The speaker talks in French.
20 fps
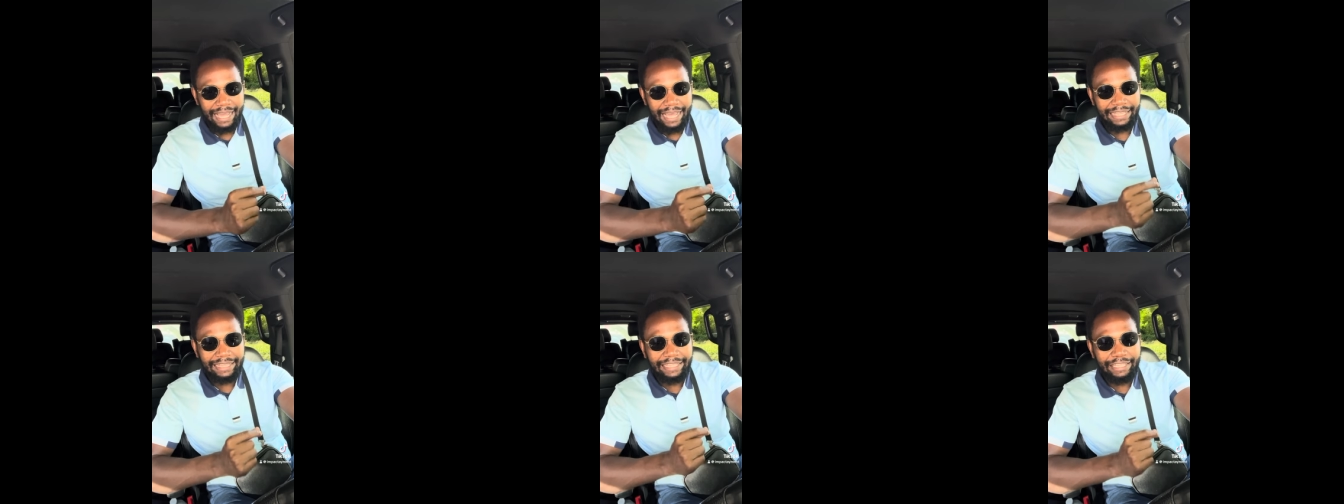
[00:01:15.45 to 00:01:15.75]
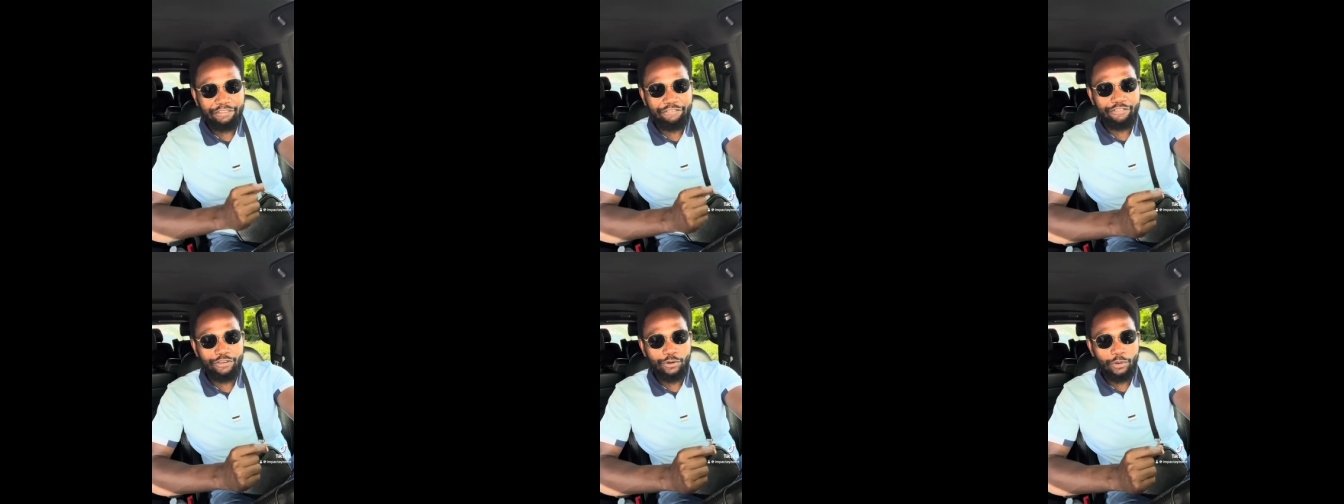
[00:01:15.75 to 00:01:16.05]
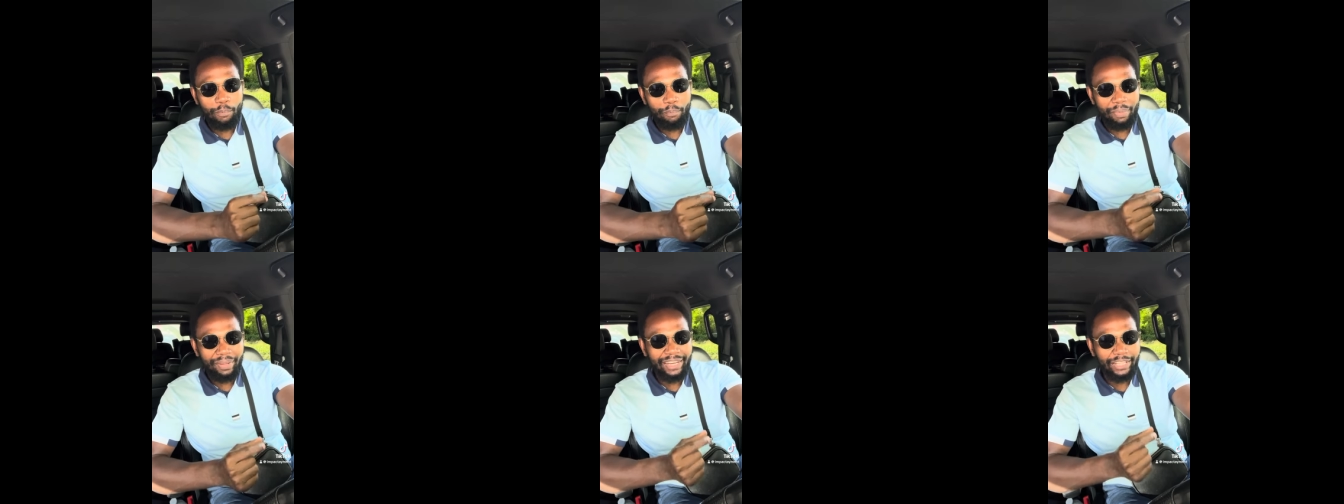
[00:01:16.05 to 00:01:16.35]
à
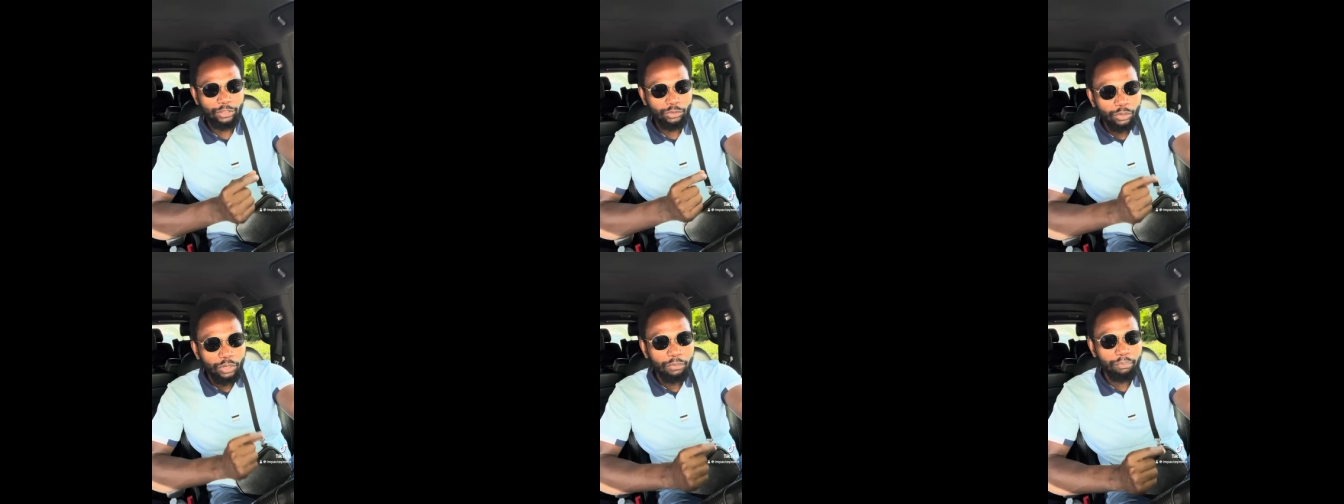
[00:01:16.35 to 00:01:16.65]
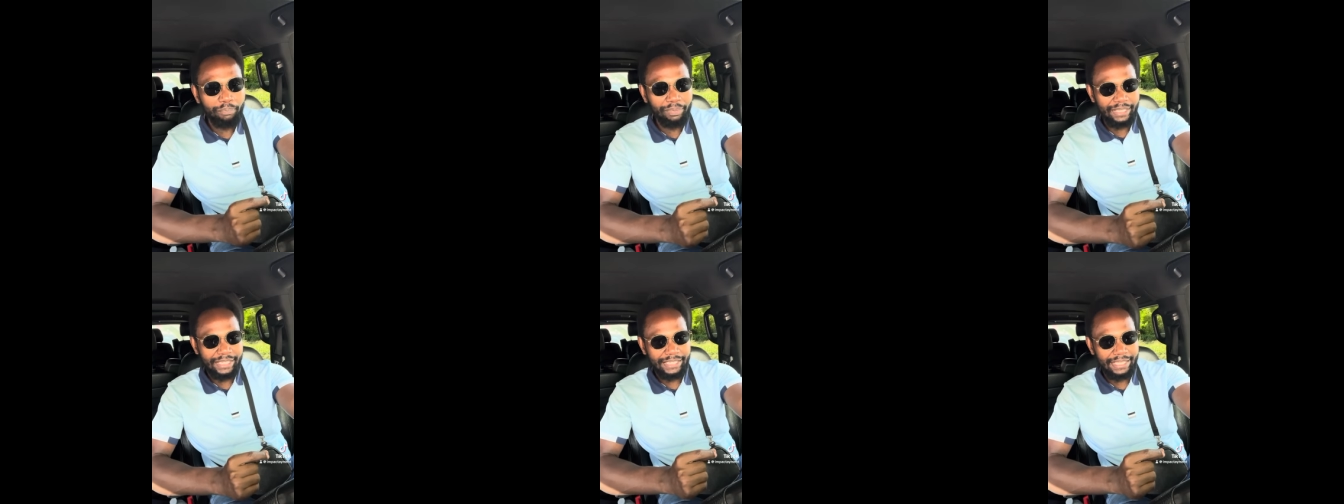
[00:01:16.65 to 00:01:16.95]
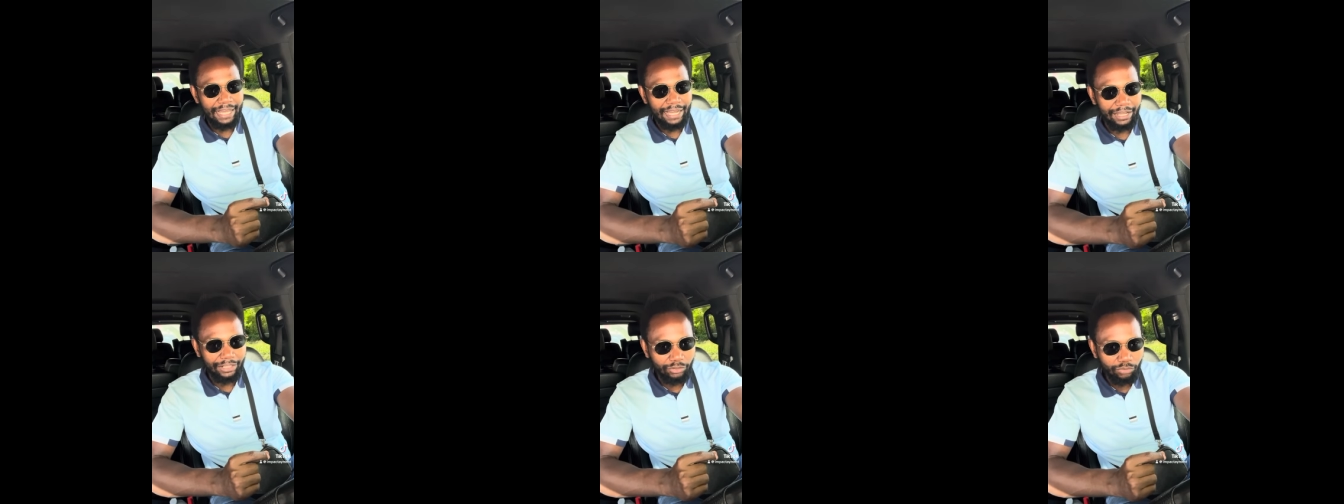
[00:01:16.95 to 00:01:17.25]
développer des trucs
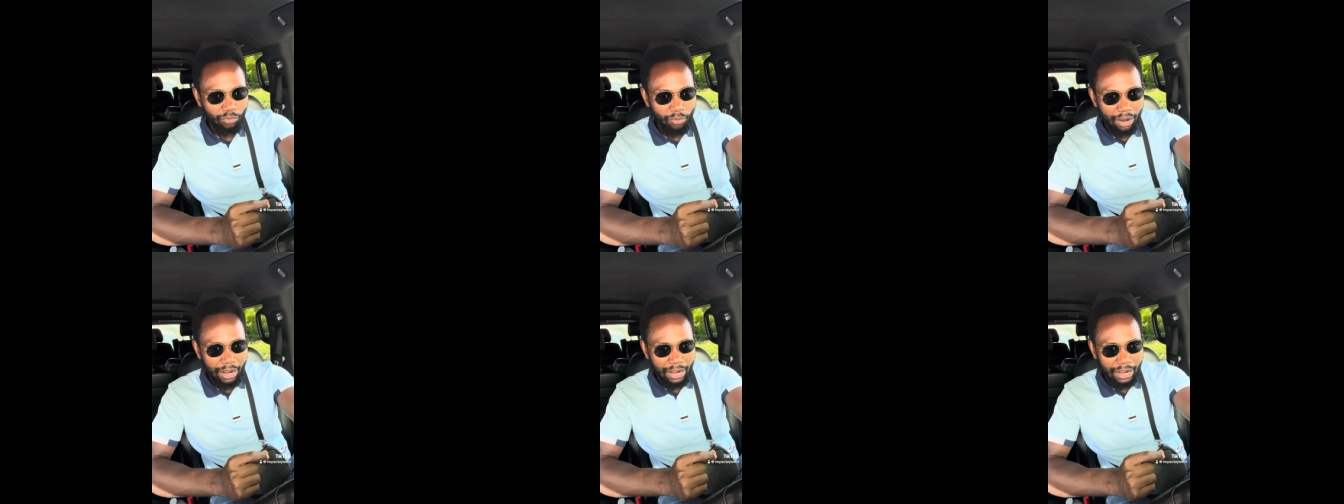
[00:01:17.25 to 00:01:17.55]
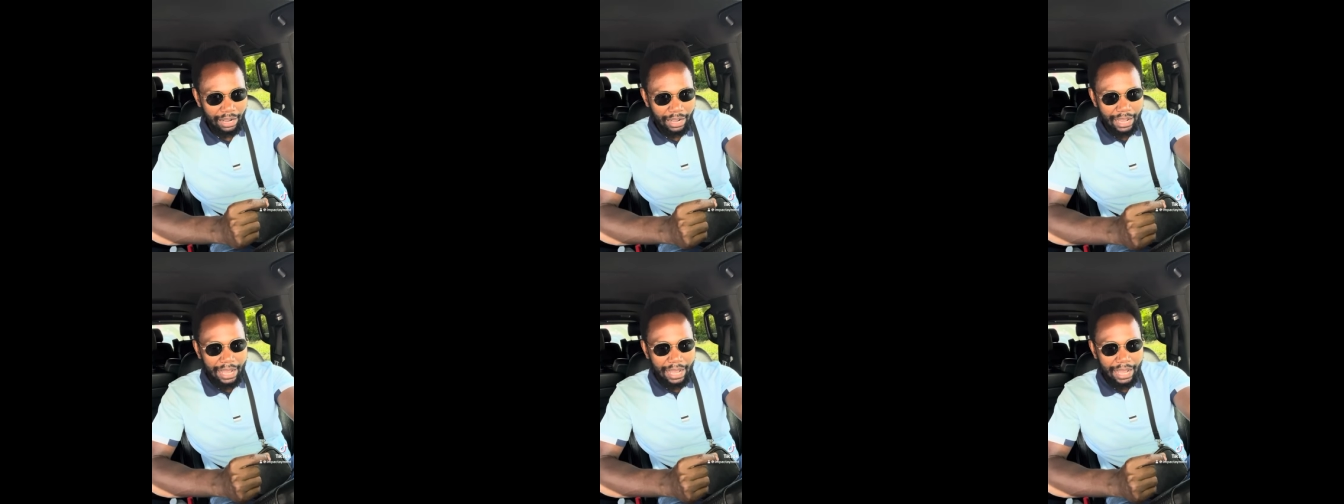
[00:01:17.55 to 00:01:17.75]
bizarres en toi.